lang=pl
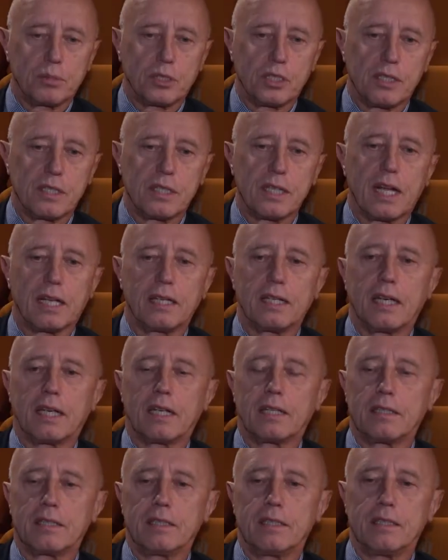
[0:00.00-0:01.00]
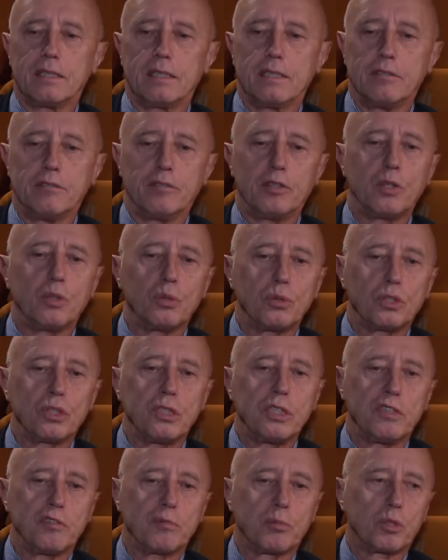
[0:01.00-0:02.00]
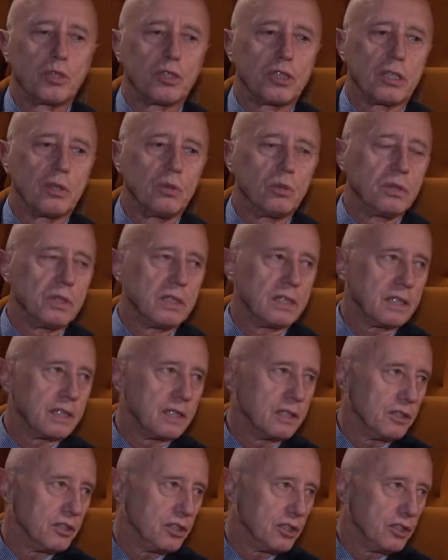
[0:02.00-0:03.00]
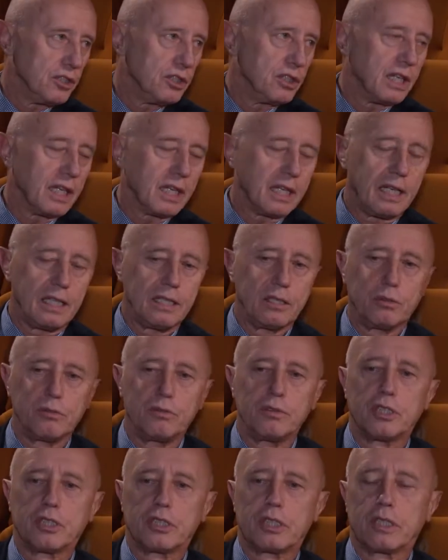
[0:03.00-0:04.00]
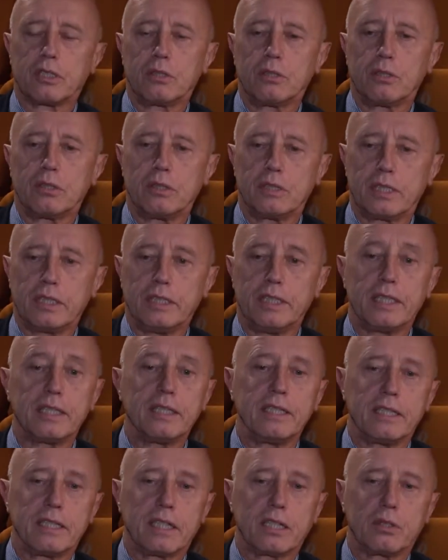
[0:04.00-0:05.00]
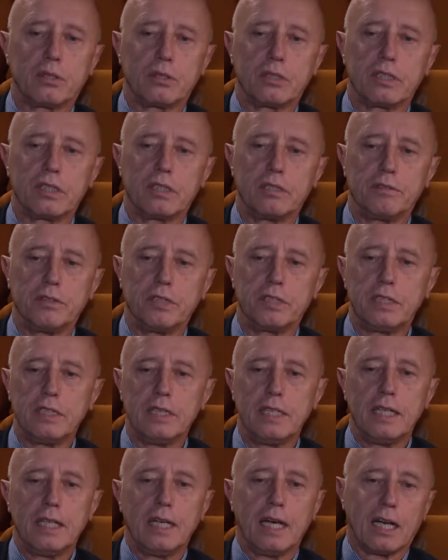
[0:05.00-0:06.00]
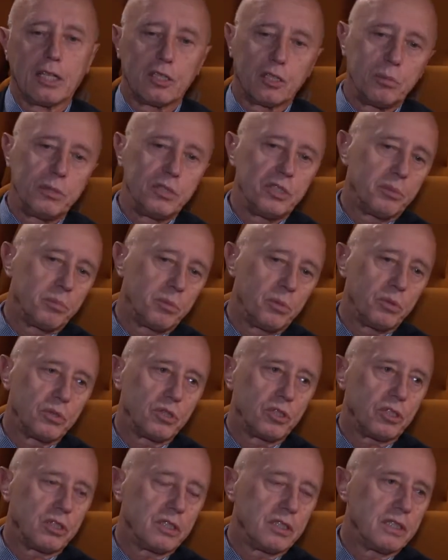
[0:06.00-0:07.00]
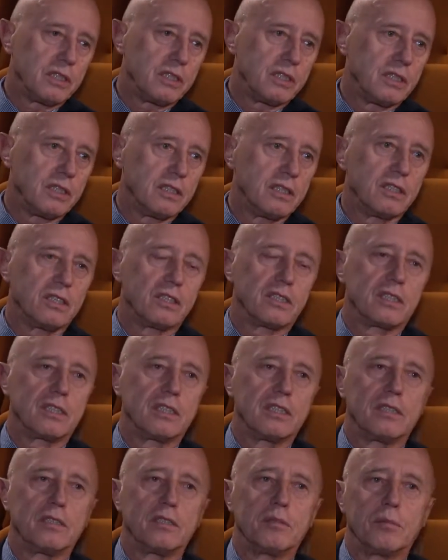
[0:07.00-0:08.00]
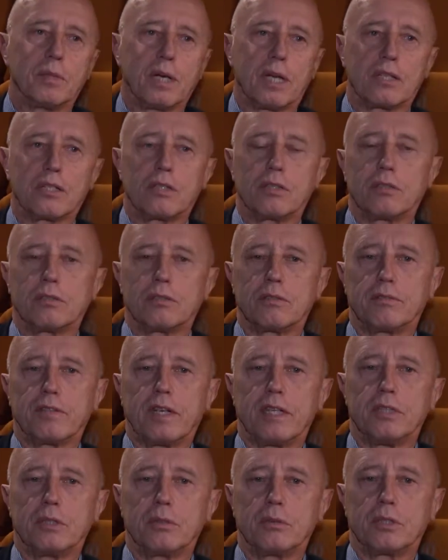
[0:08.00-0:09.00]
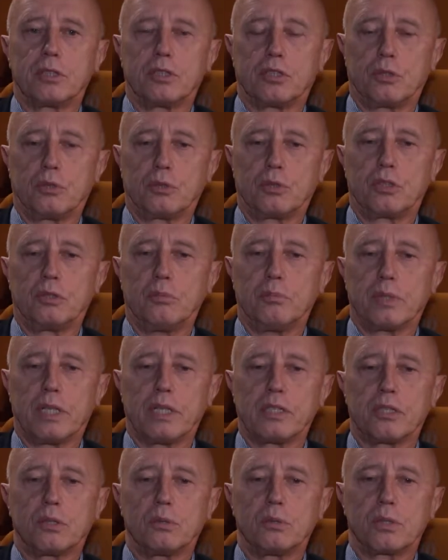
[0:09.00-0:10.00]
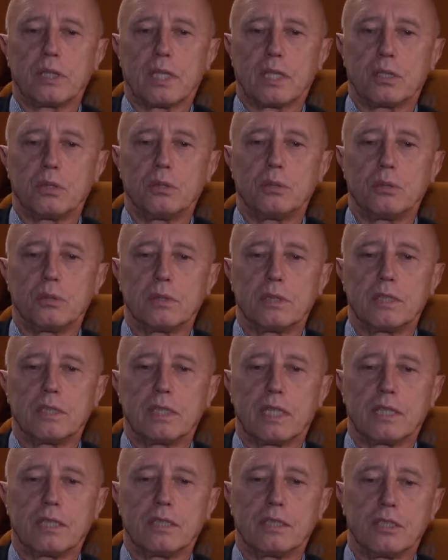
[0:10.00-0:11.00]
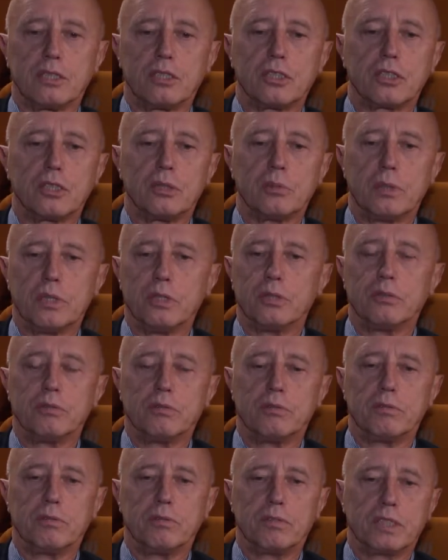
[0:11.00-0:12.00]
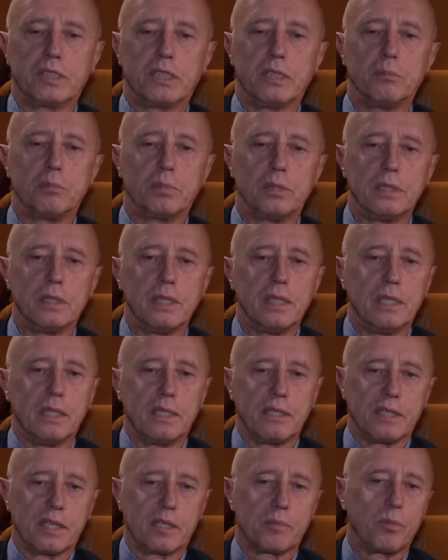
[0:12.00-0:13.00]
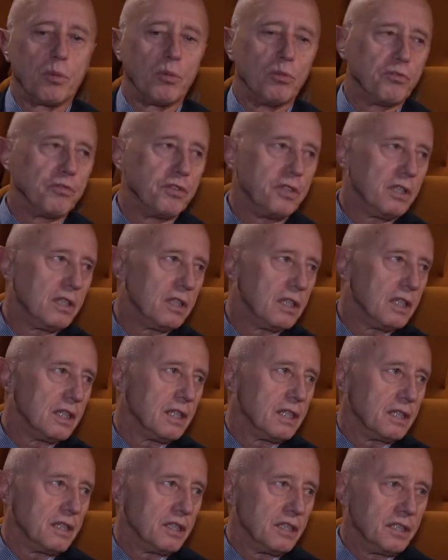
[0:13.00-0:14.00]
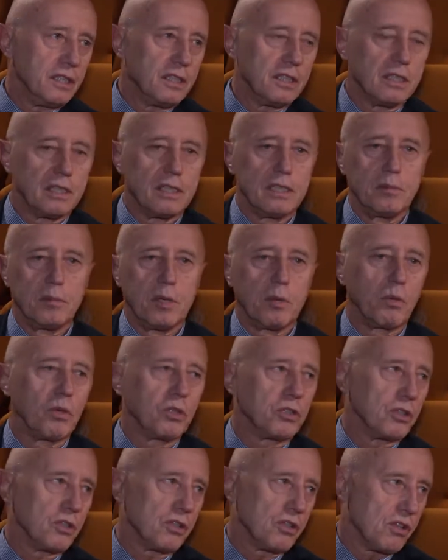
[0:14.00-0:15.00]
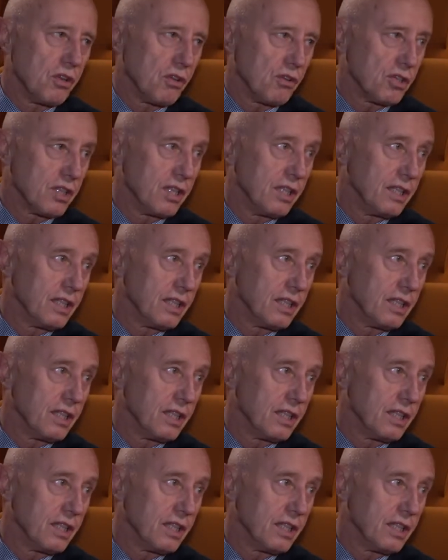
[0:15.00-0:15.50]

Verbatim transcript: przyznania e, wyróżnień w poszczególnych dziedzinach, ale również tego, tej jednej nagrody Gryfity, a to będzie połączone z bardzo fajną też już imprezą taką artystyczną. Będą występy zespołu Fil i Małgosi Ostrowskiej.